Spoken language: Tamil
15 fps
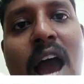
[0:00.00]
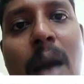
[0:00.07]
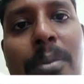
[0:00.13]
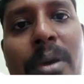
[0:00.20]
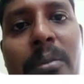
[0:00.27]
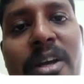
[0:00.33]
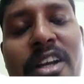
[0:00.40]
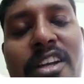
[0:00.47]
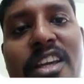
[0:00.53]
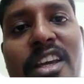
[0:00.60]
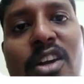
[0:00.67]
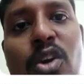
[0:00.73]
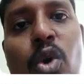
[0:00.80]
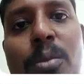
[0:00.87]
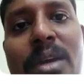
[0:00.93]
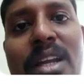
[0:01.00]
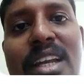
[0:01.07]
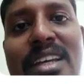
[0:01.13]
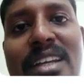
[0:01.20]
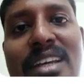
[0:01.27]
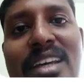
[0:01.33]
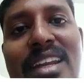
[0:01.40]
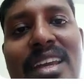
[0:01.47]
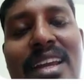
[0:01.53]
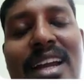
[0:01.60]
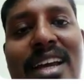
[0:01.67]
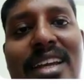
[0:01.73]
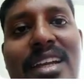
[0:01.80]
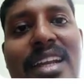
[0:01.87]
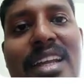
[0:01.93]
அப்புறமேட்டு நீங்கள் ரோமிங்கில்
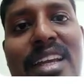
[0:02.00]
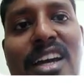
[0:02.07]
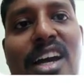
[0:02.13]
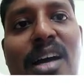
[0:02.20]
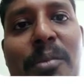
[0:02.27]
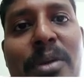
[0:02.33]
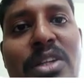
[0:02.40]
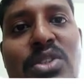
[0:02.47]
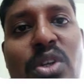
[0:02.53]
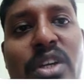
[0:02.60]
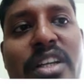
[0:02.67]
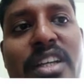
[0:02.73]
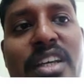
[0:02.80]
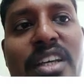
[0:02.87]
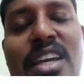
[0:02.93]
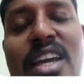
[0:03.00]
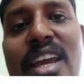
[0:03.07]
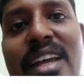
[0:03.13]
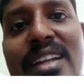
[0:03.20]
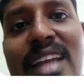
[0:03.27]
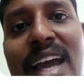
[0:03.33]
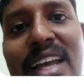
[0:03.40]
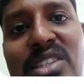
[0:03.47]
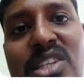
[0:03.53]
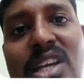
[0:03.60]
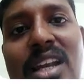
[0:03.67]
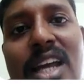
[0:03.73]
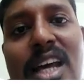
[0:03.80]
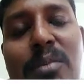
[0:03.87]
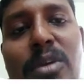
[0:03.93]
இருக்கிறீங்களா இல்லையா அப்படின்னு சொல்லிட்டு இந்த
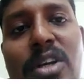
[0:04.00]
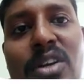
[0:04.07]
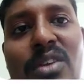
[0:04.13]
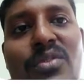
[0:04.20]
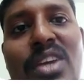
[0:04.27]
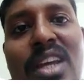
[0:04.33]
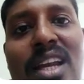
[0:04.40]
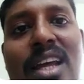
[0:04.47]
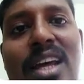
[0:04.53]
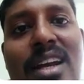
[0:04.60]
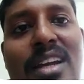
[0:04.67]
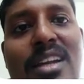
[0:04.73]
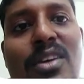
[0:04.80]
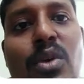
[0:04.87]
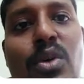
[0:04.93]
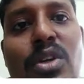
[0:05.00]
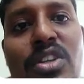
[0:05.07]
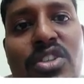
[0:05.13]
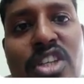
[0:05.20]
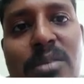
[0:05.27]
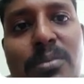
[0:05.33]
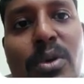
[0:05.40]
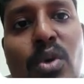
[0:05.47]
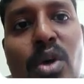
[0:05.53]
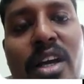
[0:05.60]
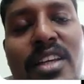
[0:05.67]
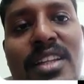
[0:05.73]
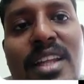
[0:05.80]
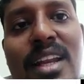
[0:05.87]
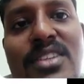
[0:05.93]
ஹெச்எல்ஆர் மற்றும் விஎல்ஆர் எல்லாம் கொண்டு செக் பண்ணுவாங்க
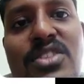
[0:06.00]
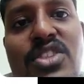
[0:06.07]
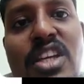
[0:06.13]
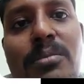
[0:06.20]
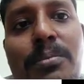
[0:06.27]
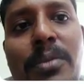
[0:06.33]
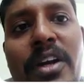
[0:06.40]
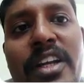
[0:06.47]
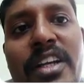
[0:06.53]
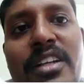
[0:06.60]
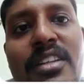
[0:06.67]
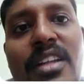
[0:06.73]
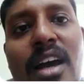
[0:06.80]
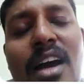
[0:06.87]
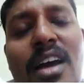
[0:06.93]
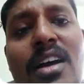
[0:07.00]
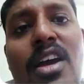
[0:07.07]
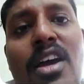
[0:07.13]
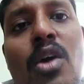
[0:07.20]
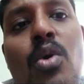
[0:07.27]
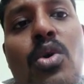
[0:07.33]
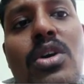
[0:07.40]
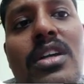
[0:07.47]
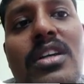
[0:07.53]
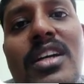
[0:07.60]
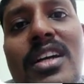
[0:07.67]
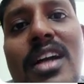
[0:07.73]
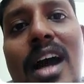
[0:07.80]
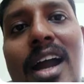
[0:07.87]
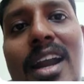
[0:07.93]
இதெல்லாம் செக் செக் பண்ணிட்டு தான் உங்களுக்கு
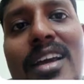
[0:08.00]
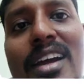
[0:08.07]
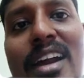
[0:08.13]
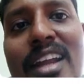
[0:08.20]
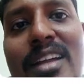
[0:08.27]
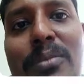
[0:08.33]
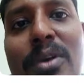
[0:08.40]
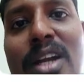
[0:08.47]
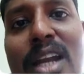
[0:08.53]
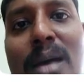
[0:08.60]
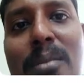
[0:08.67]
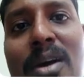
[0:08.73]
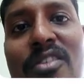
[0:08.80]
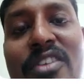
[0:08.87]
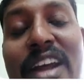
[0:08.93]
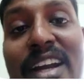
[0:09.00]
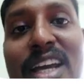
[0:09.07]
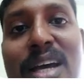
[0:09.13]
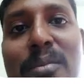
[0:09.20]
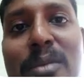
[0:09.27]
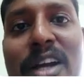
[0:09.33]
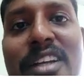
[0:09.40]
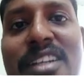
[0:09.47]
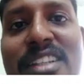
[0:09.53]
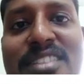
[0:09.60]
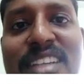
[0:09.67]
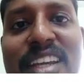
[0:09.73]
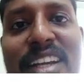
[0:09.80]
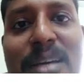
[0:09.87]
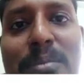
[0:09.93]
காலை கனெக்ட் பண்ணலாமா வேண்டாமான்னு
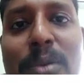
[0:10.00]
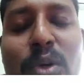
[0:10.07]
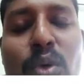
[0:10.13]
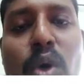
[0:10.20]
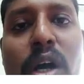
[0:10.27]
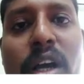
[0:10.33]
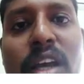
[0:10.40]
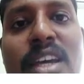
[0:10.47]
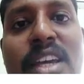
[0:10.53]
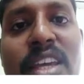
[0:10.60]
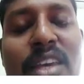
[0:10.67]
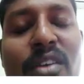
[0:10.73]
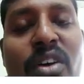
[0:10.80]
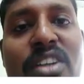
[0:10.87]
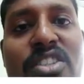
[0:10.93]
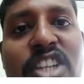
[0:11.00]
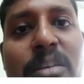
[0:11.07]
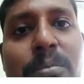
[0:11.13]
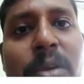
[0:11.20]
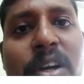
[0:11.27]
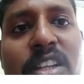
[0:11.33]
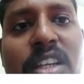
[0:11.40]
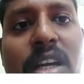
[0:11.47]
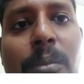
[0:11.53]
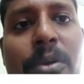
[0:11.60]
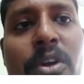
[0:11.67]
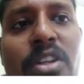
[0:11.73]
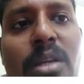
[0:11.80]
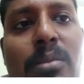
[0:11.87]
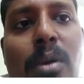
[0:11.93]
டிசைடே பண்ணுவாங்க இவங்க செக்
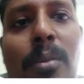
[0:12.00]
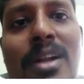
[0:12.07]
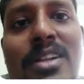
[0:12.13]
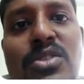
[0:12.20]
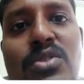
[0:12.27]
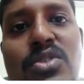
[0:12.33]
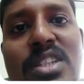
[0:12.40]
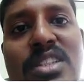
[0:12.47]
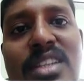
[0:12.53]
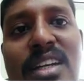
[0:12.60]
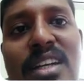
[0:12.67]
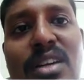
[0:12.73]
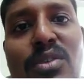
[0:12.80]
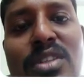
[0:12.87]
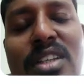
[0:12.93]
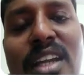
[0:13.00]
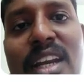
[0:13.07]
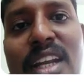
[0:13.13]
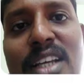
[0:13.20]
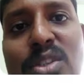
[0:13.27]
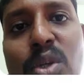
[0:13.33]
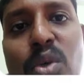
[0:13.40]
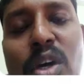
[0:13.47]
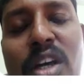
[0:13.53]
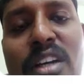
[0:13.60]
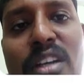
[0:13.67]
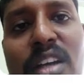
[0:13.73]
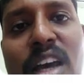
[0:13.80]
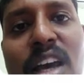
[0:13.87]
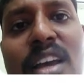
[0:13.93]
பண்ணதுக்கப்புறம் இந்த மொபைல் சுவிச்சிங் சென்டர் வந்துட்டு என்ன
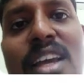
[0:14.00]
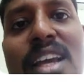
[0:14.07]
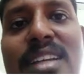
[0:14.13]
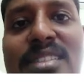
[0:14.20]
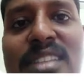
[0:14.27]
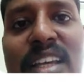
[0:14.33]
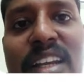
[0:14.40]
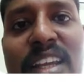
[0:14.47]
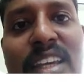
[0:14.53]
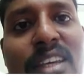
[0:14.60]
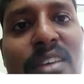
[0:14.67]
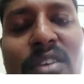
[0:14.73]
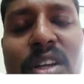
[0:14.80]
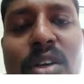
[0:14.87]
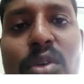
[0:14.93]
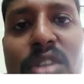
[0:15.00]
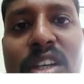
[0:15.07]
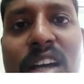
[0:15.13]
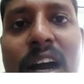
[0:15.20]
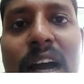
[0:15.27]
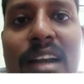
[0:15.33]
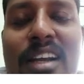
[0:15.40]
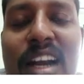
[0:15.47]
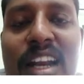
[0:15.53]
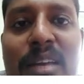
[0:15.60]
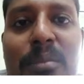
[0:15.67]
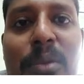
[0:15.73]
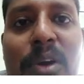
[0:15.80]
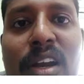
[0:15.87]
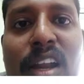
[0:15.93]
சொல்லுவாருன்னா சரி இவருக்கு வந்து கால்
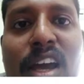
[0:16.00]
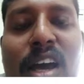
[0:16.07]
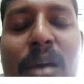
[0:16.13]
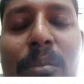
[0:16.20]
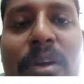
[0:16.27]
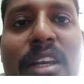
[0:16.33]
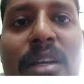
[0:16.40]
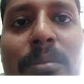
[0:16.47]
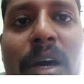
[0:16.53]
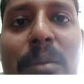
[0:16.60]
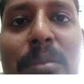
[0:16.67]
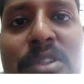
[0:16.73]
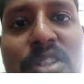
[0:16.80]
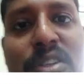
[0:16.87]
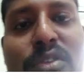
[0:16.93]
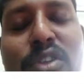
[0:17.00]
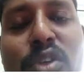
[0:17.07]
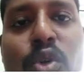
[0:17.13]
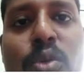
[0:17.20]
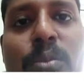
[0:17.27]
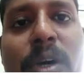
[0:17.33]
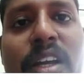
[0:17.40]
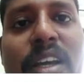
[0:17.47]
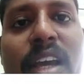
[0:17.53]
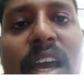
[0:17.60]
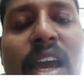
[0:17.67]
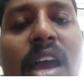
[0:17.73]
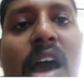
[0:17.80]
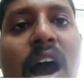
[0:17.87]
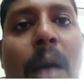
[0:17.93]
கனெக்ட் பண்ணலாம் அப்படின்னு பர்மிஷன் வந்து கொடுப்பாருங்க
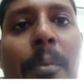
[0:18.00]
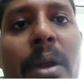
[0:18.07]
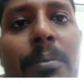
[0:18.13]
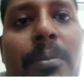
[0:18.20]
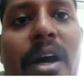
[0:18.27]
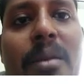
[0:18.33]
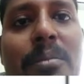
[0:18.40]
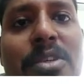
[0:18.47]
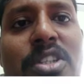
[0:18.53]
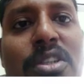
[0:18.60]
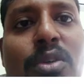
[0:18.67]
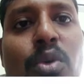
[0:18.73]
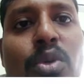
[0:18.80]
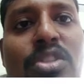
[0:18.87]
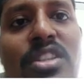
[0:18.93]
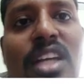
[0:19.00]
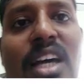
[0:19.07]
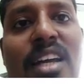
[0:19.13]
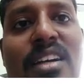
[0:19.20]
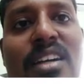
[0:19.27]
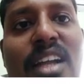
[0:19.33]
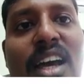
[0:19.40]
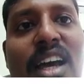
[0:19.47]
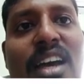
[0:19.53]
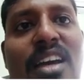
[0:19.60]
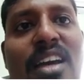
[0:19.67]
அப்படி பர்மிஷன் கொடுத்துட்டாருன்னா